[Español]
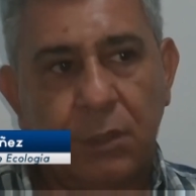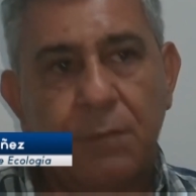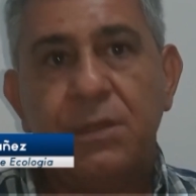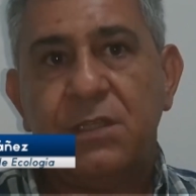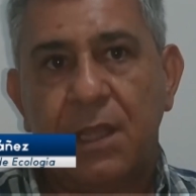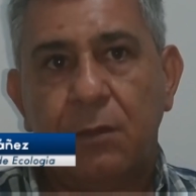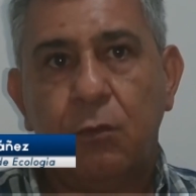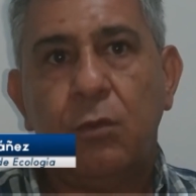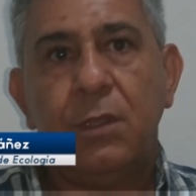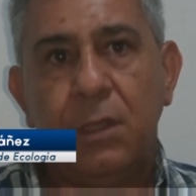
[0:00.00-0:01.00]

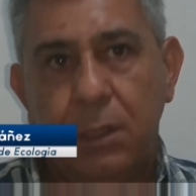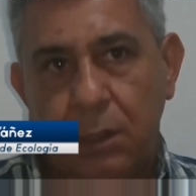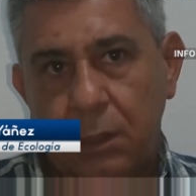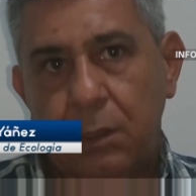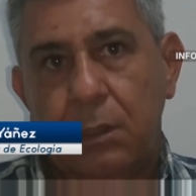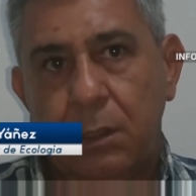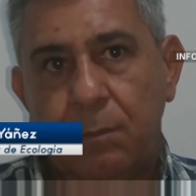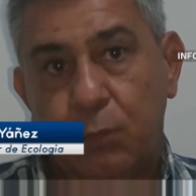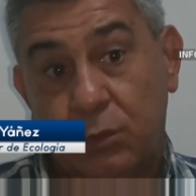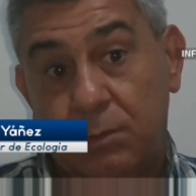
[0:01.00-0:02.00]
revisando y,
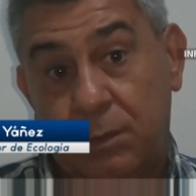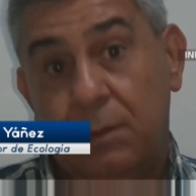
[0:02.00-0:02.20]
pues,